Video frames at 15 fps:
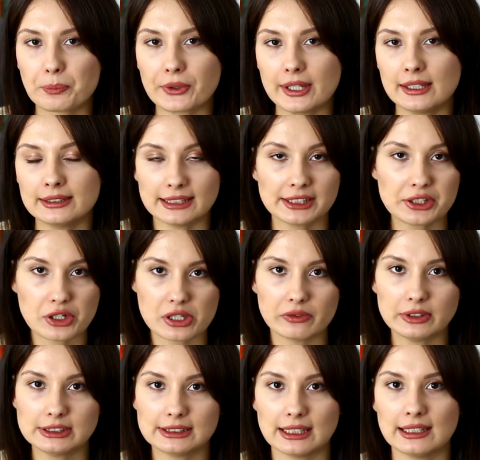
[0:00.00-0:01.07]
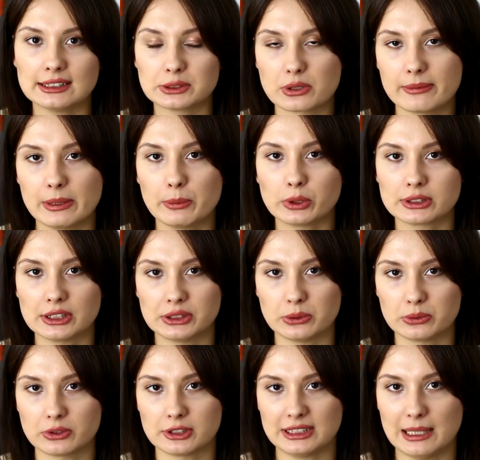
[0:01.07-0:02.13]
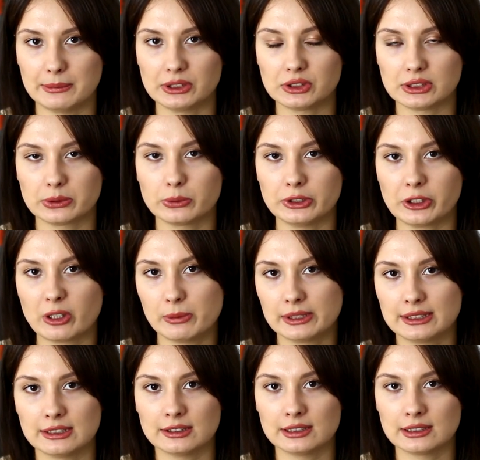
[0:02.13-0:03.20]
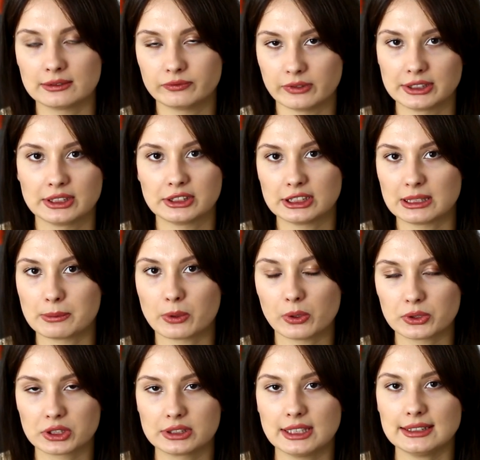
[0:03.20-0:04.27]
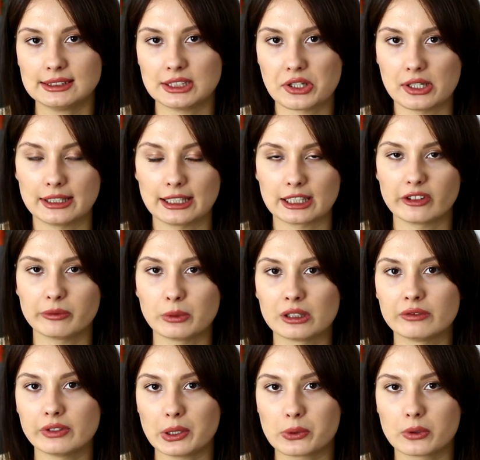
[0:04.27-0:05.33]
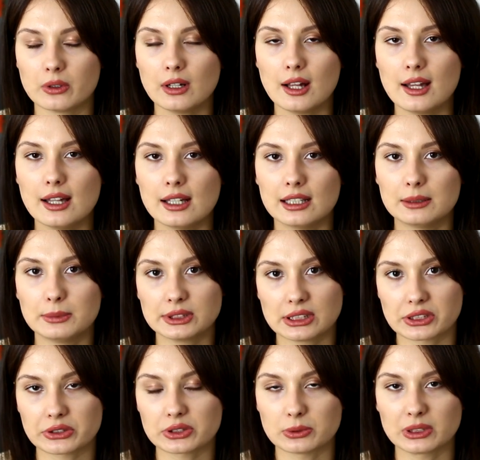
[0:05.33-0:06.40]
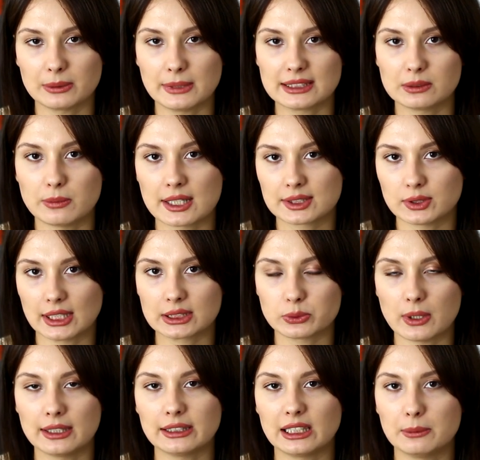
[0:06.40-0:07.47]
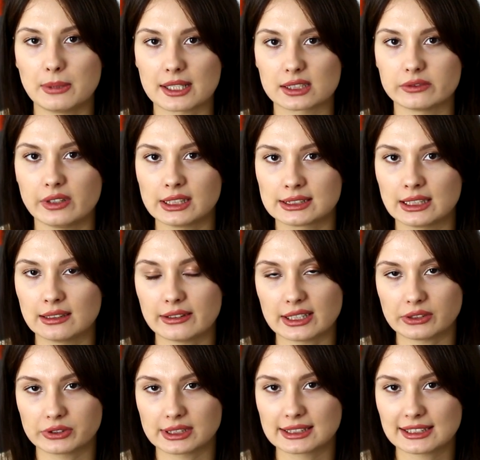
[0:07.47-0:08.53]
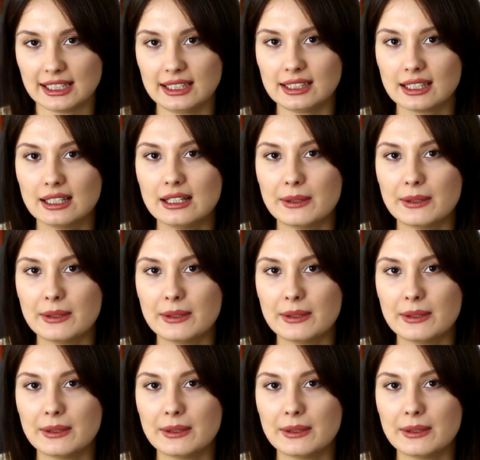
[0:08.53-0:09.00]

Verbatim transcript: E, takie rzeczywiście, z którymi można się utożsamić, szczególnie kobiety właśnie gdzieś tam około 30, czyli takie w moim wieku. E, myślę, że to są tematy bardzo aktualne i bardzo ważne dla nas wszystkich.